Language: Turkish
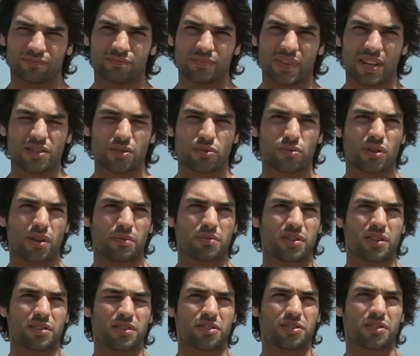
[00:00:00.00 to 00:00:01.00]
Bence güzel bir
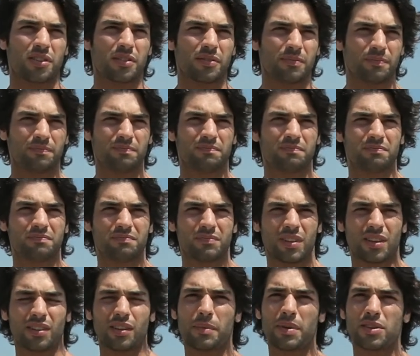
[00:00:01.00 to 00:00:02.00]
şey çıkacak.
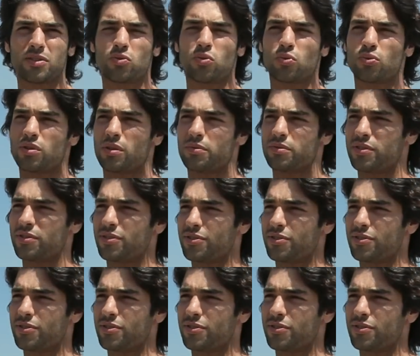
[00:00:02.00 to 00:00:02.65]
Hatta bence çok güzel bir şey